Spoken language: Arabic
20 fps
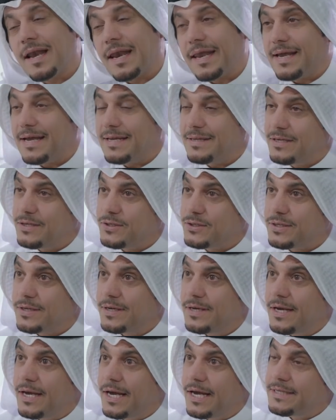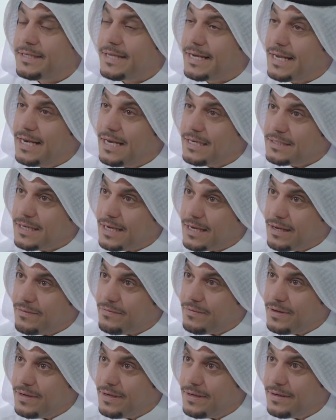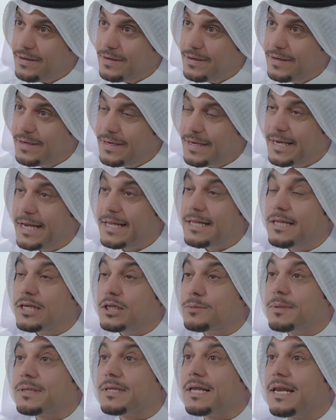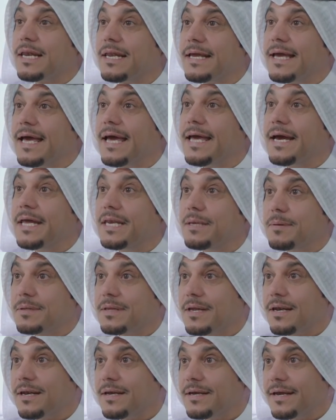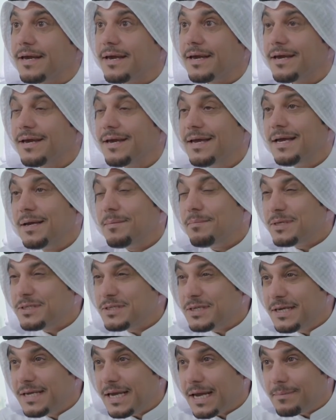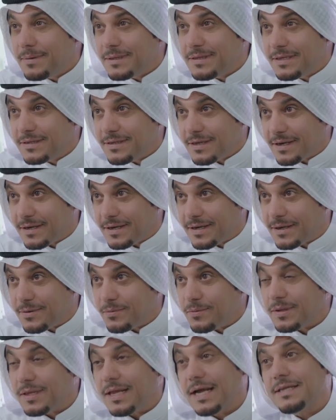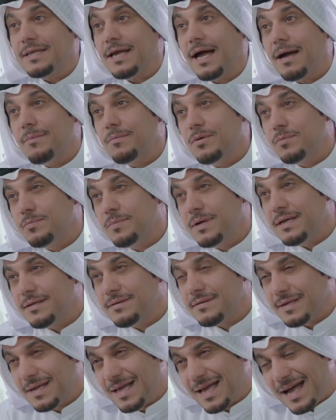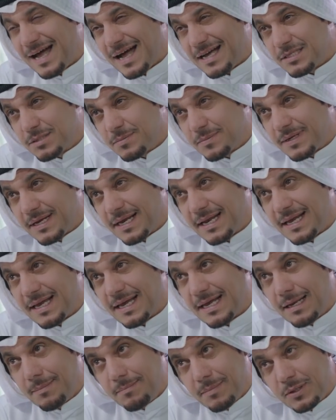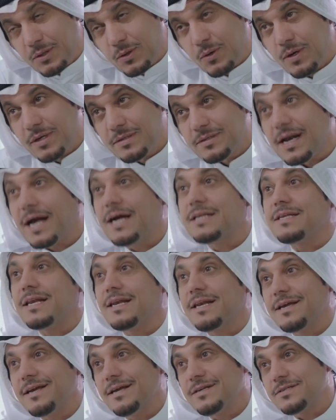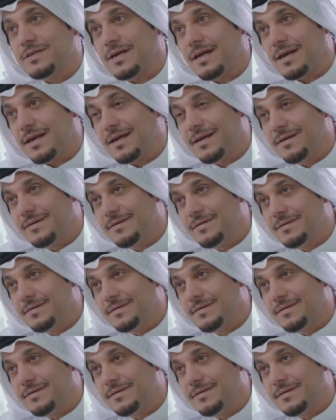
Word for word: الله يهديك انت كلها شاكه فيني قلت لك بطلقها يعني بطلقها بس هي جابت لي تغرير وطلعت حامل ببلد اصبر عليها لما تولد راح اطلقها ان شاء الله